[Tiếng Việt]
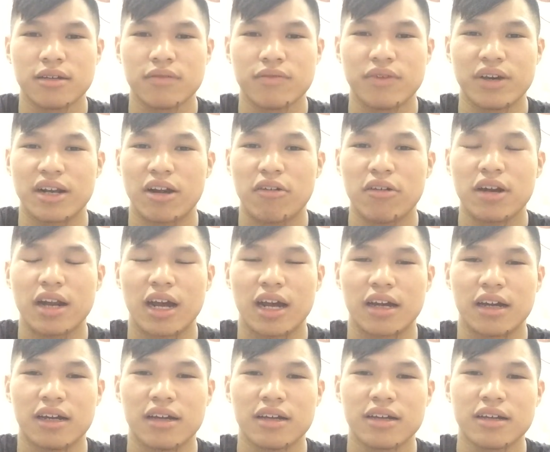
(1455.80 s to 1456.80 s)
và nói
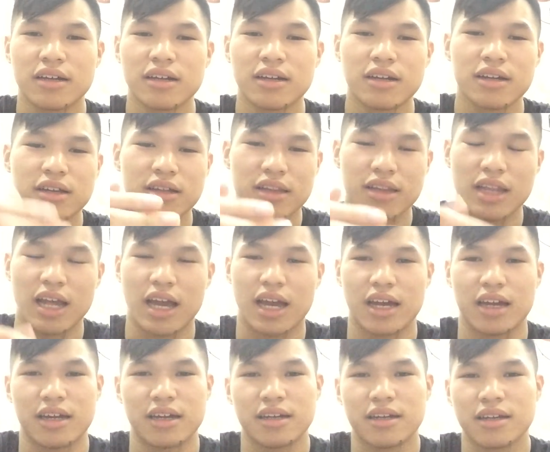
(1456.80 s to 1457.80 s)
rằng
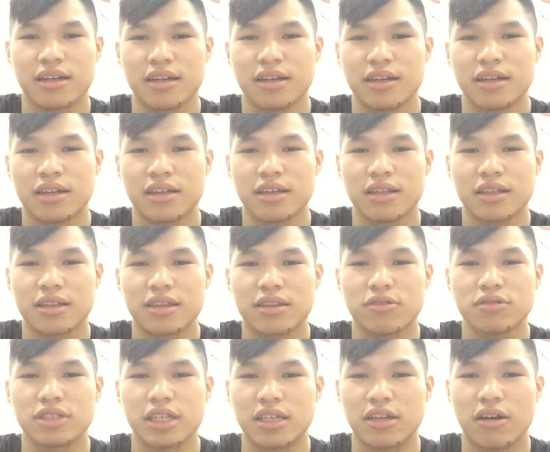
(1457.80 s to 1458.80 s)
là
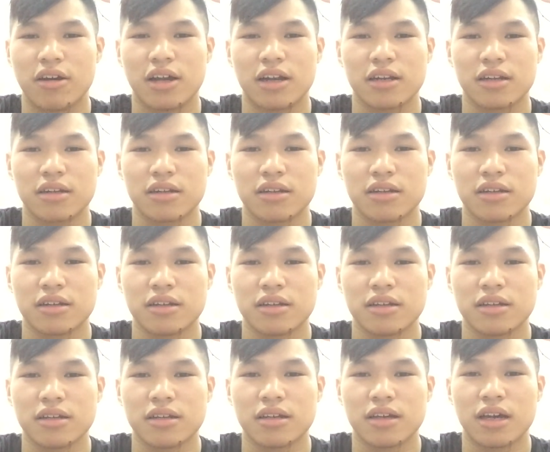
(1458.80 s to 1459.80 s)
tôi sẽ cho anh
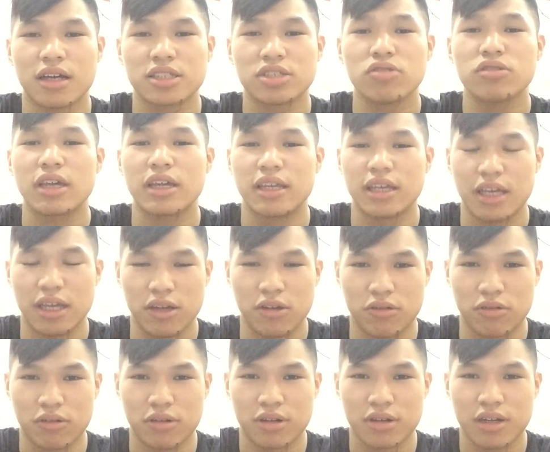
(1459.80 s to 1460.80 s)
số tiền
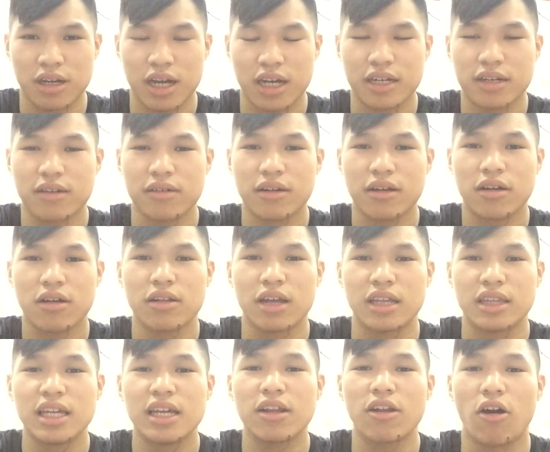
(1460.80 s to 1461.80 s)
nhiều, anh có thể
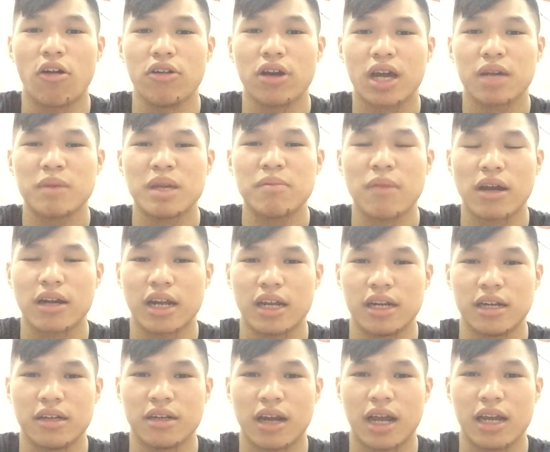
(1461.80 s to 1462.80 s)
tiết lộ được cái bí mật
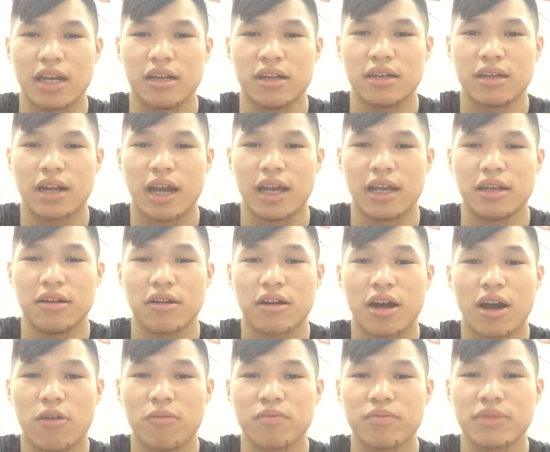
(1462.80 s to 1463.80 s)
này được
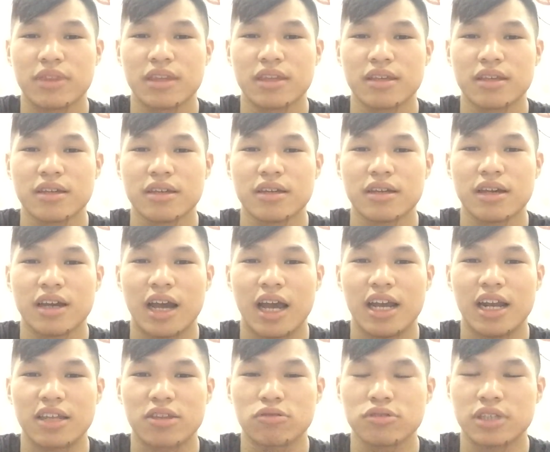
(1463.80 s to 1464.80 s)
không? Hay
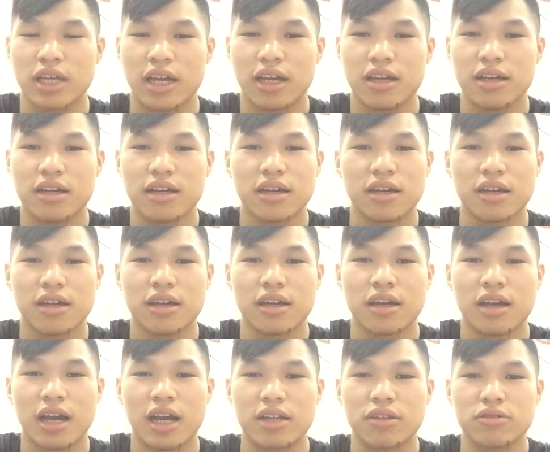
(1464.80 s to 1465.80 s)
là tôi sẽ
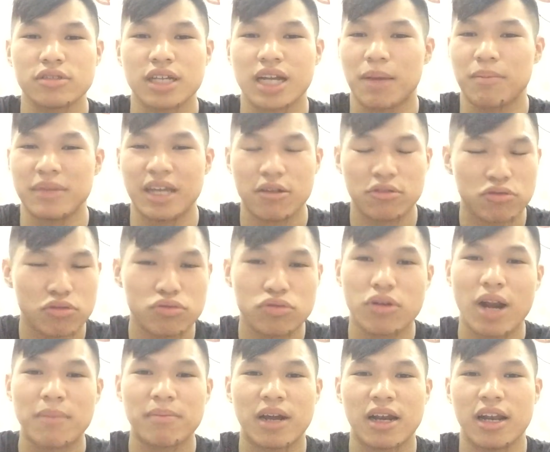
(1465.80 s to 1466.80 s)
cầm dao tôi
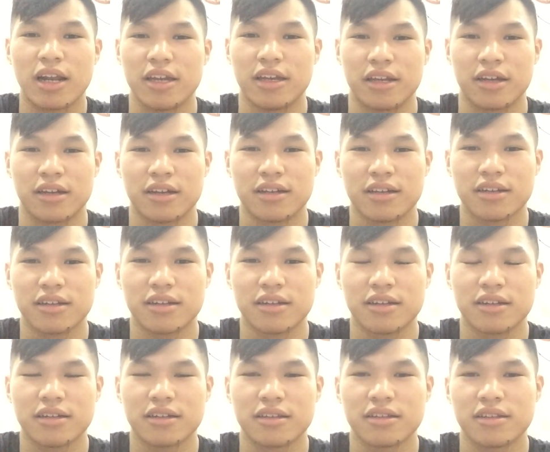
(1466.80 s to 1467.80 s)
đâm anh liền.
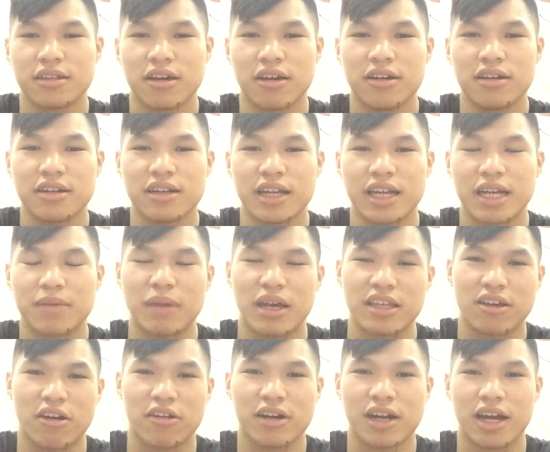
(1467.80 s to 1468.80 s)
Đó, thì các bạn
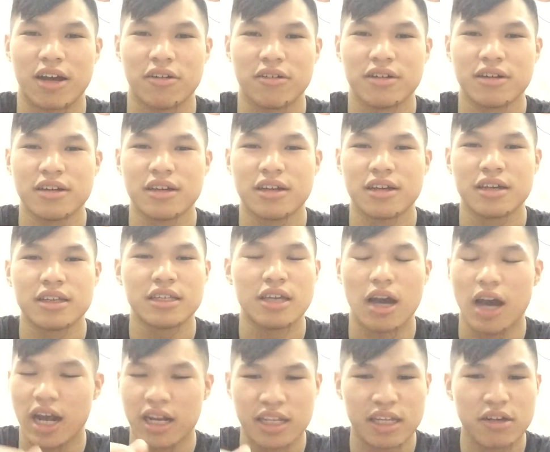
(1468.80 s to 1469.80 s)
chọn nào?
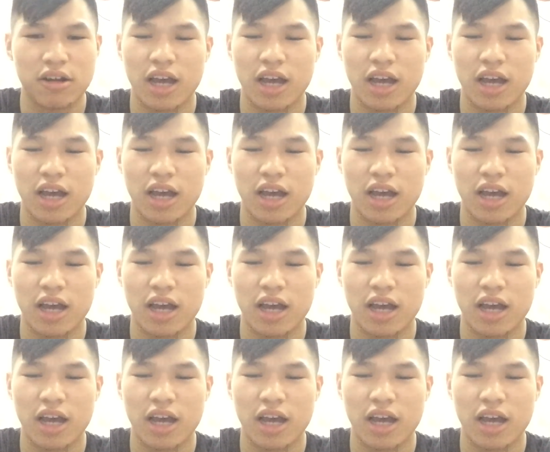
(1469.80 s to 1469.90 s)
Giờ anh chỉ